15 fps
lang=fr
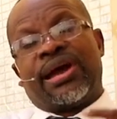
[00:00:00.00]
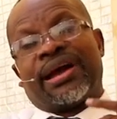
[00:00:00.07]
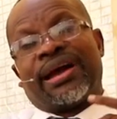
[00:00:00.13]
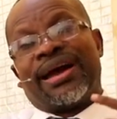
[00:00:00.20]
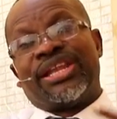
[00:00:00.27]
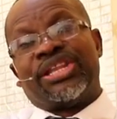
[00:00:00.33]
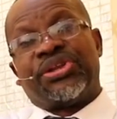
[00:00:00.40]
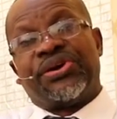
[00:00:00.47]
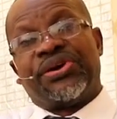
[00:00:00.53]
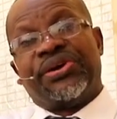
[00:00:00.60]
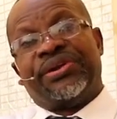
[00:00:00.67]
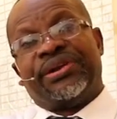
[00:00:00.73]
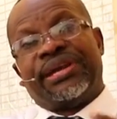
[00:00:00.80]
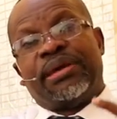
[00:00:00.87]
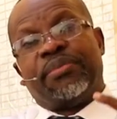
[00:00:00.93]
grandeur
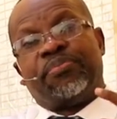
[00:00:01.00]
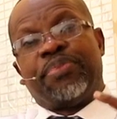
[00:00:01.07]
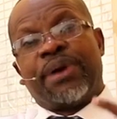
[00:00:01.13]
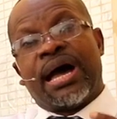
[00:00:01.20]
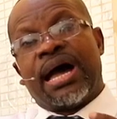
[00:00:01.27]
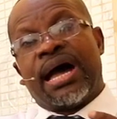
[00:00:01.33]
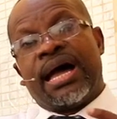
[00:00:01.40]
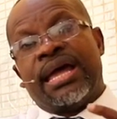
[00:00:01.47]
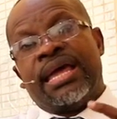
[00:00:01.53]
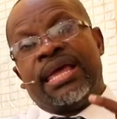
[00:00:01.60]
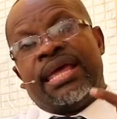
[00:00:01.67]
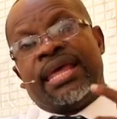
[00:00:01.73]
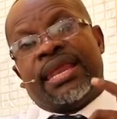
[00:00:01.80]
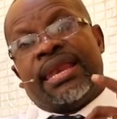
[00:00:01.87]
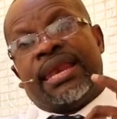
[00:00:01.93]
n'est pas le